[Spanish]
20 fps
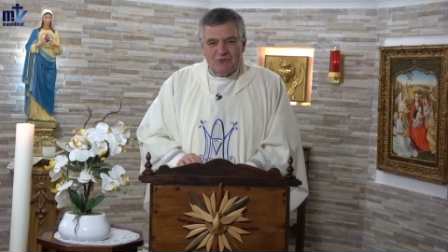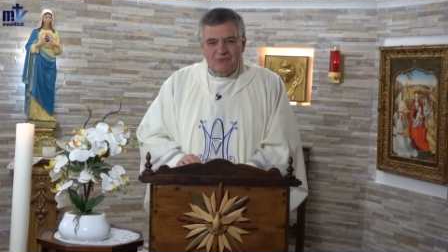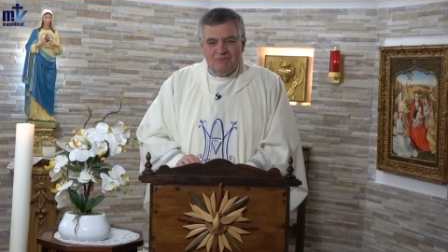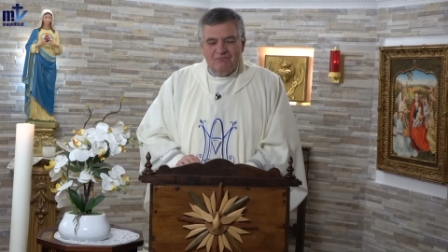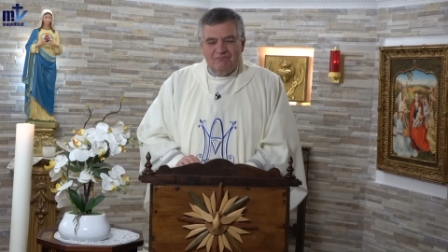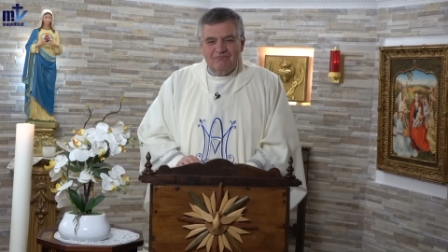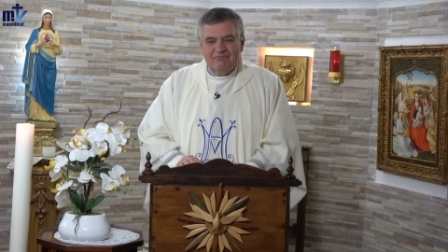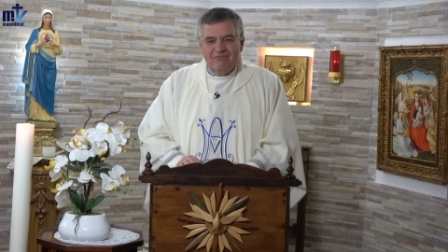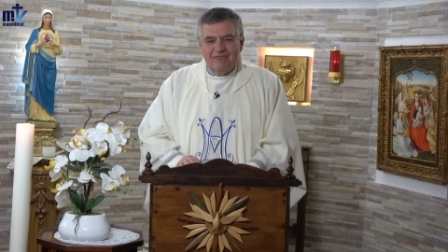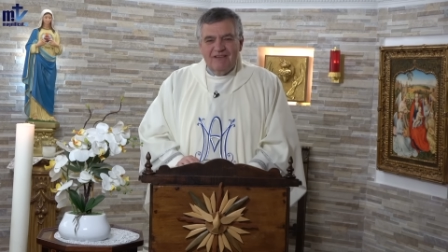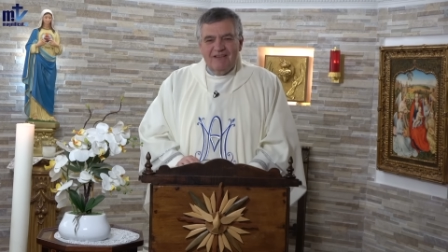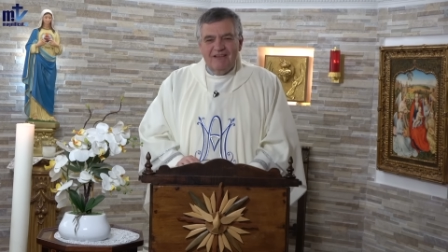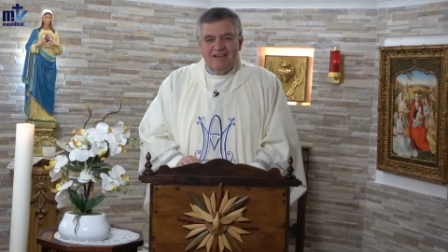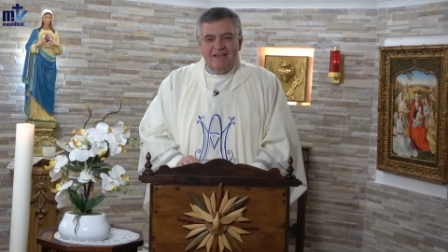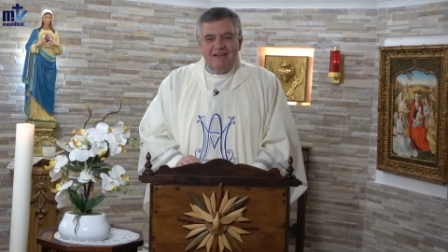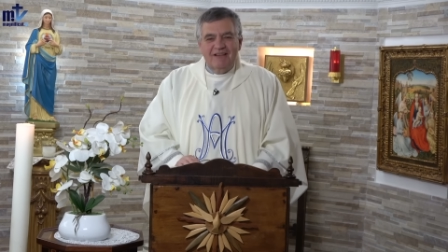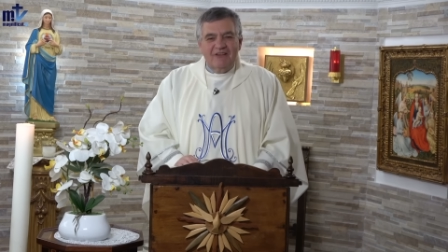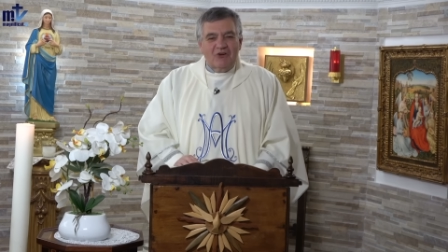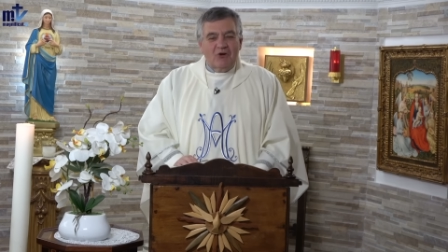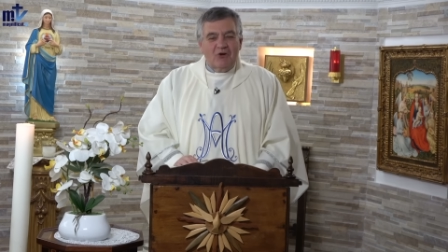Y con
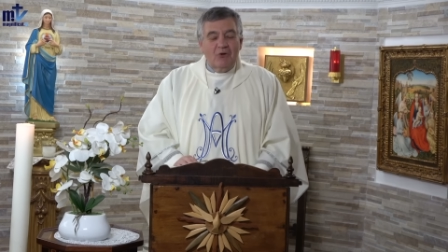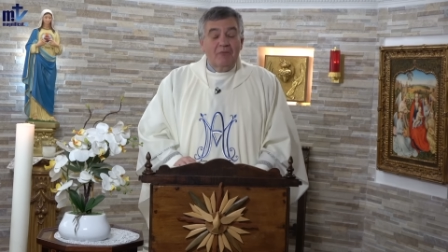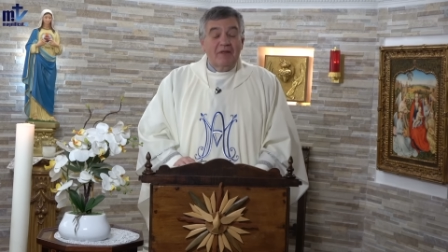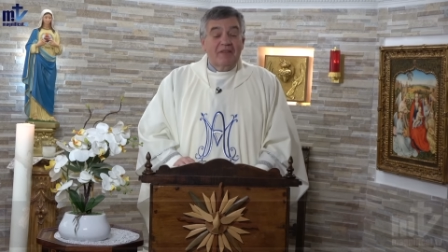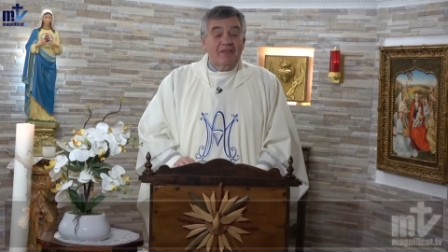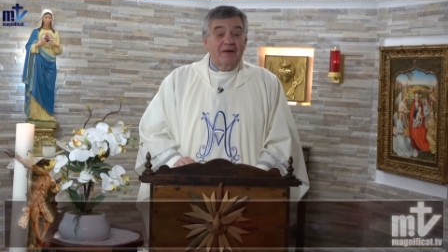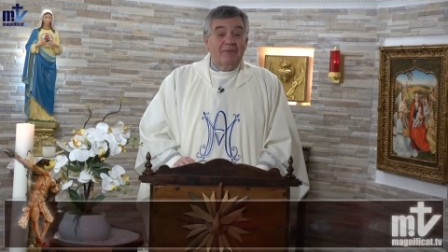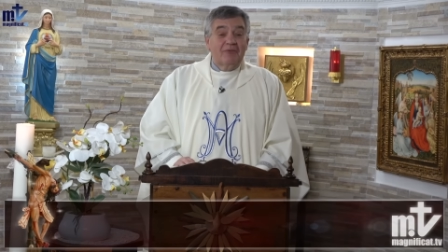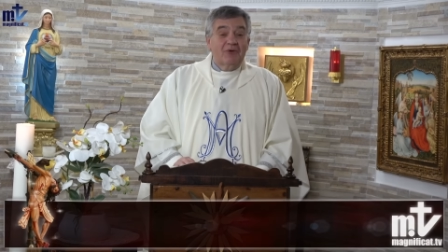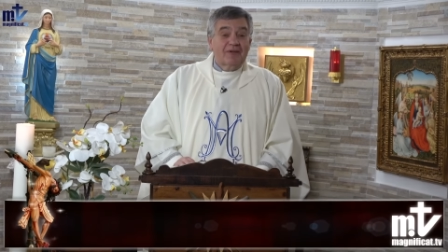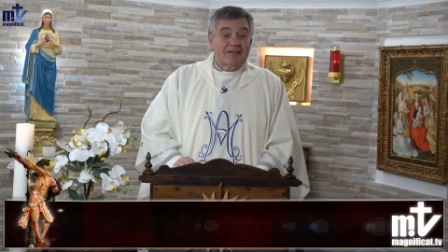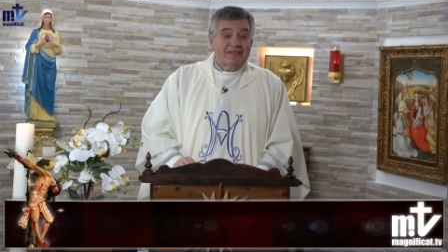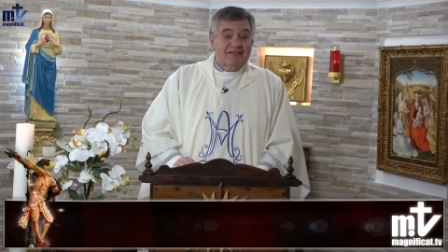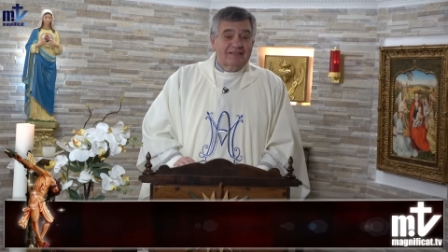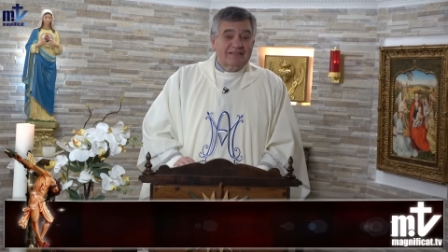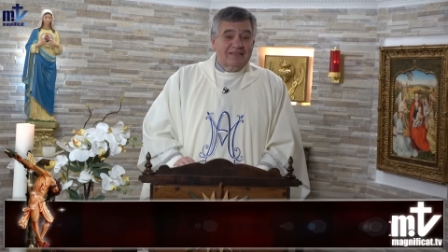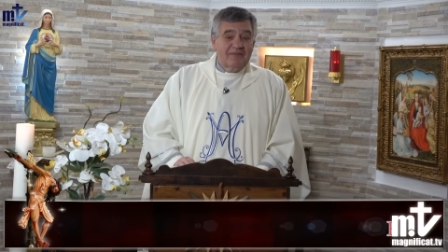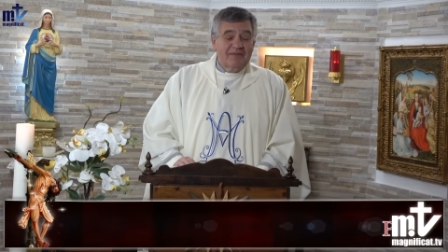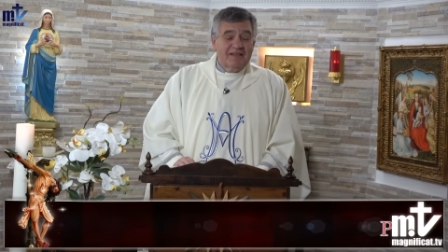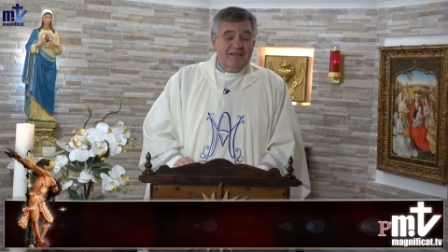tu Espíritu. Comenzamos la
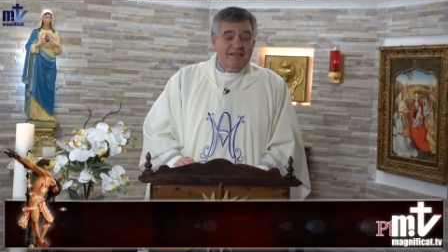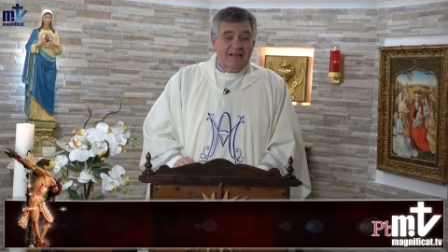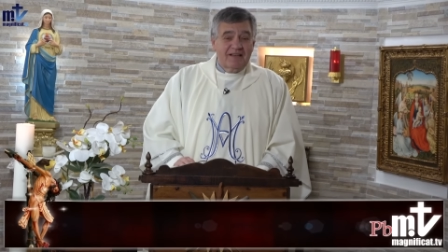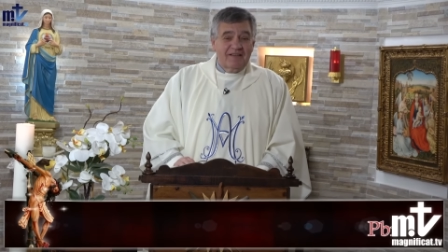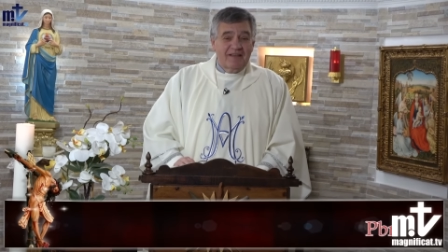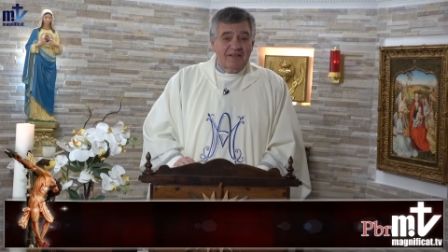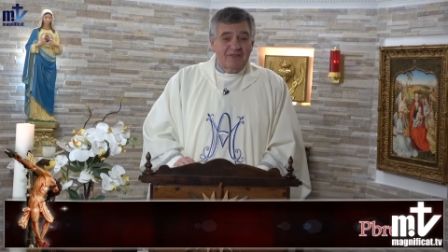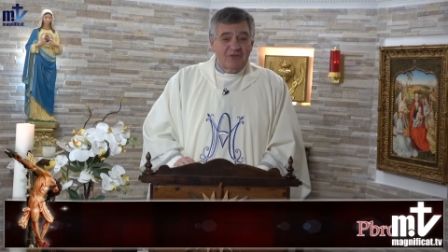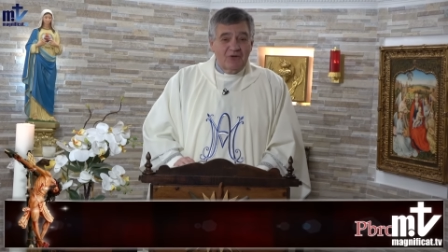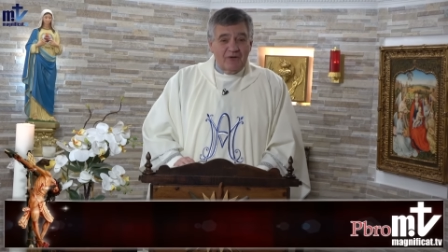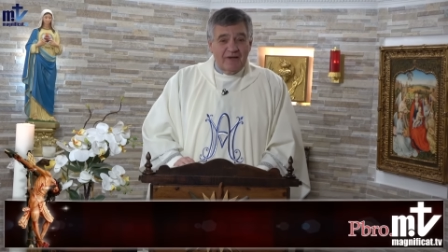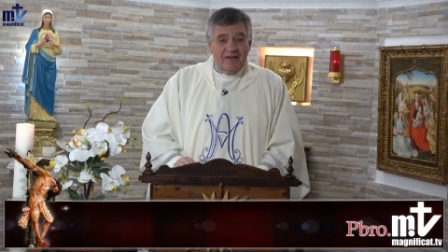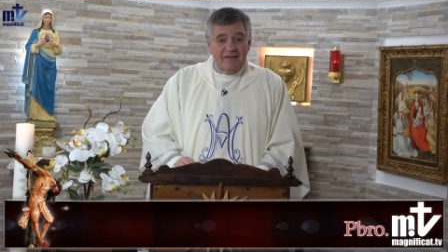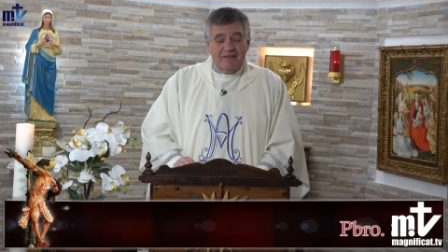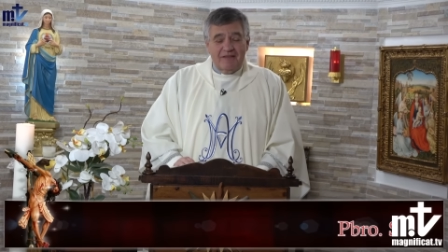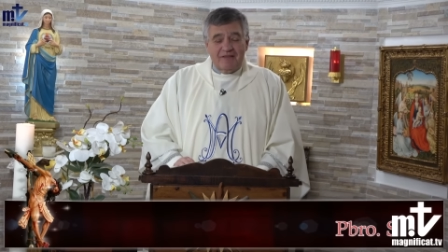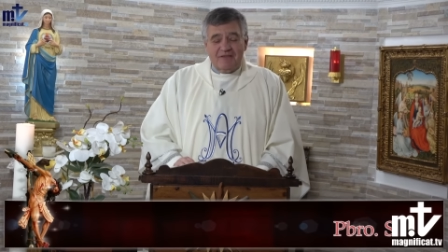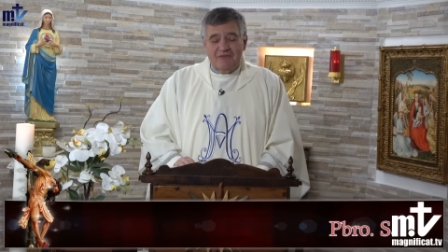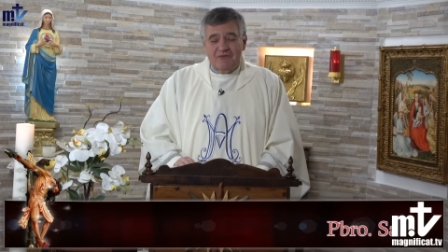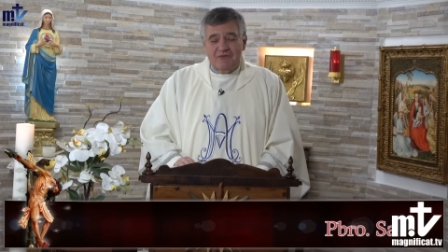Santa Misa dando
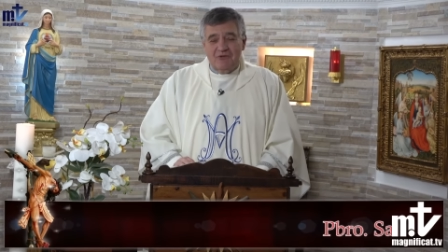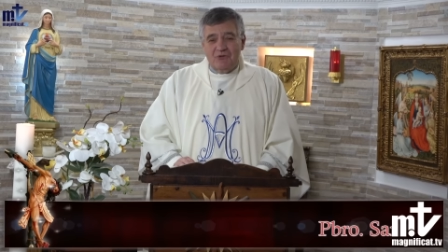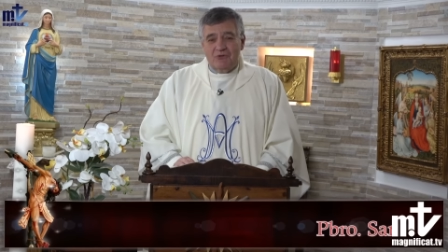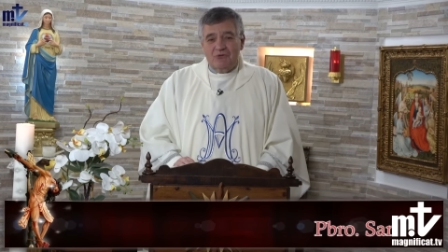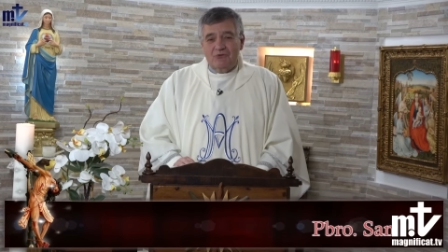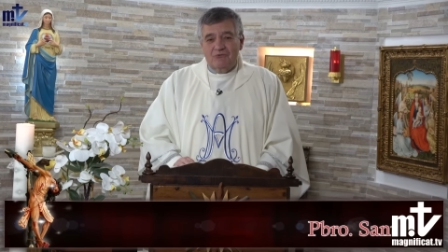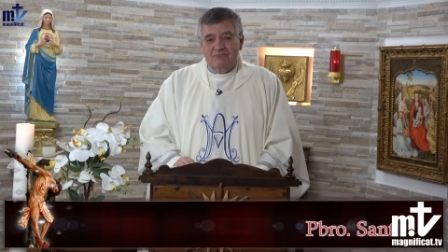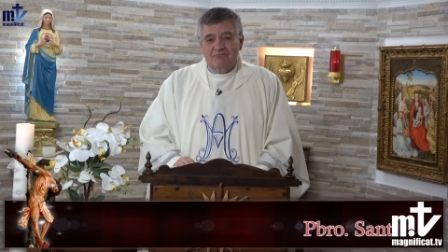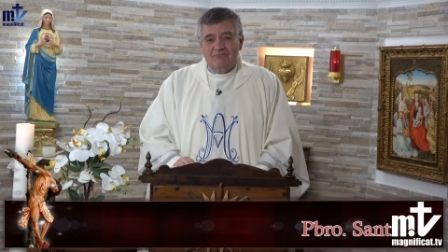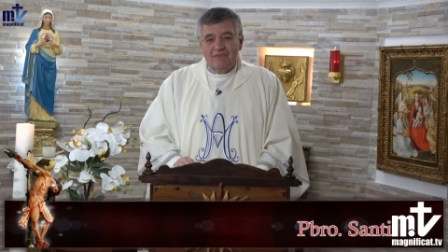gracias a Dios,